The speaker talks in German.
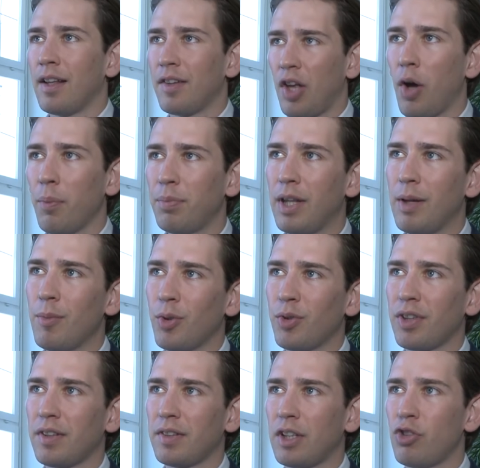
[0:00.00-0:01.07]
Das Hauptthema
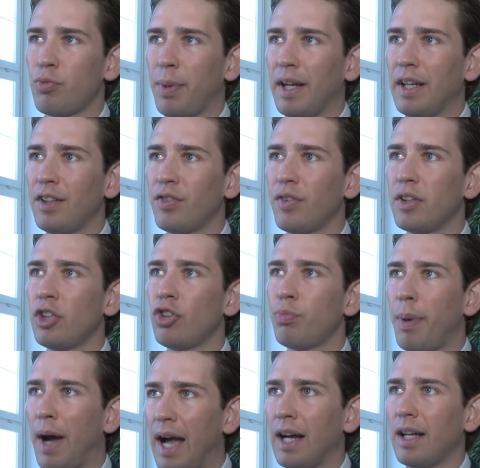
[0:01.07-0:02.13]
unseres Gesprächs war die
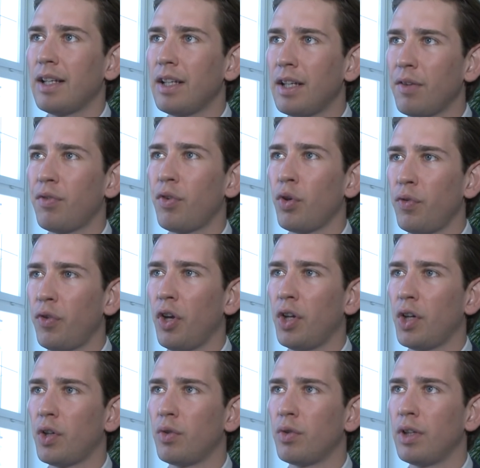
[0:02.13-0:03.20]
sprachliche
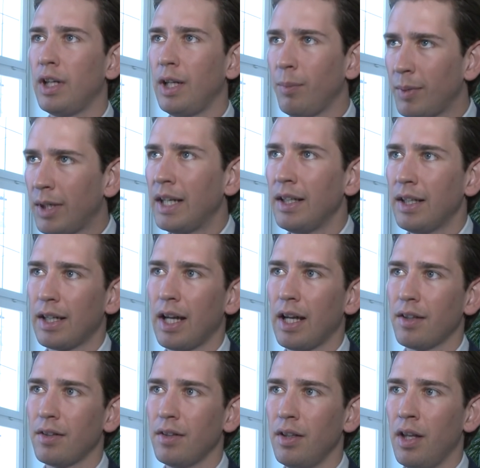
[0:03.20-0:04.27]
Frühförderung im
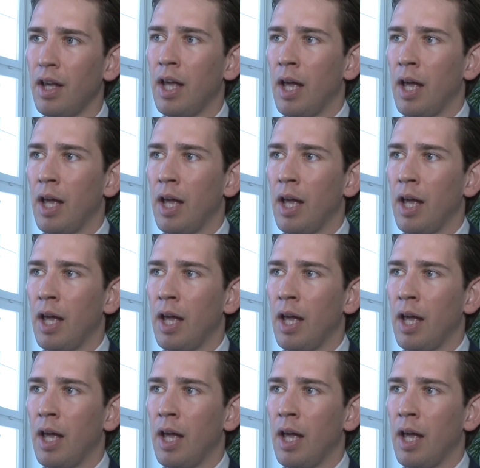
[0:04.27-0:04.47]
Kindergarten.